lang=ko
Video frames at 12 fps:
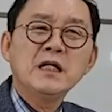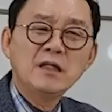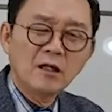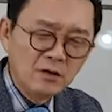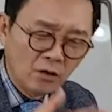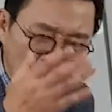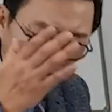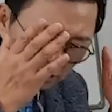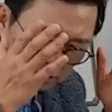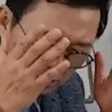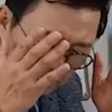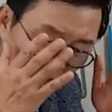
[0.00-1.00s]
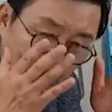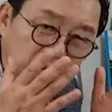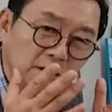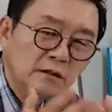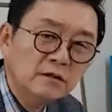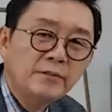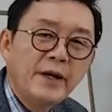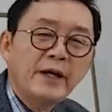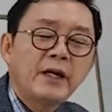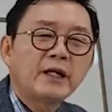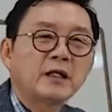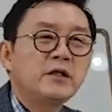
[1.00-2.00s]
이런 온갖
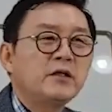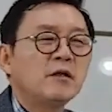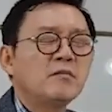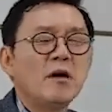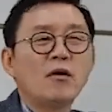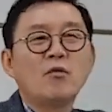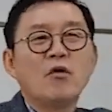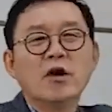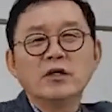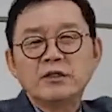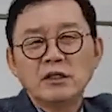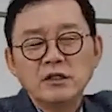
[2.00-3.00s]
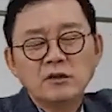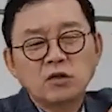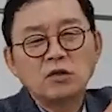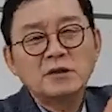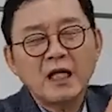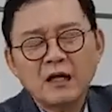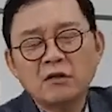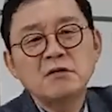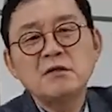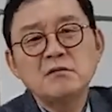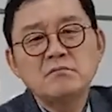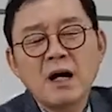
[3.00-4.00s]
음해 그리고 뭐 워싱턴
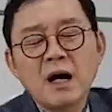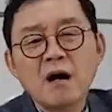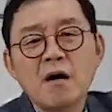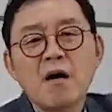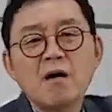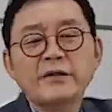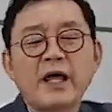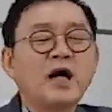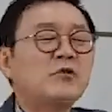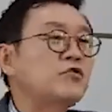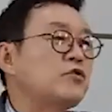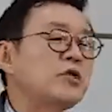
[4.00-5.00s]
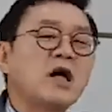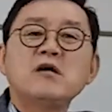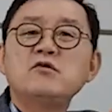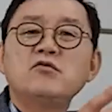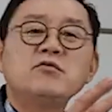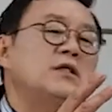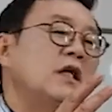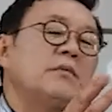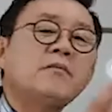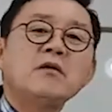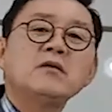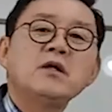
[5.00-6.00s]
사건 막 어 내가
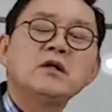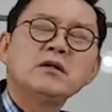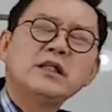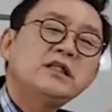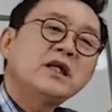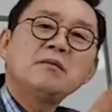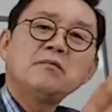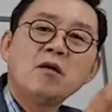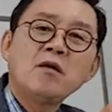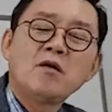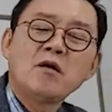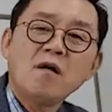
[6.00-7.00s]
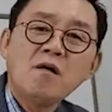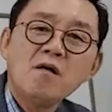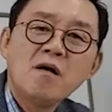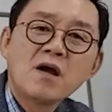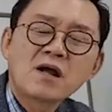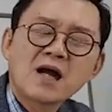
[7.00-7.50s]
윤창중이가 뭐 네가 뭐어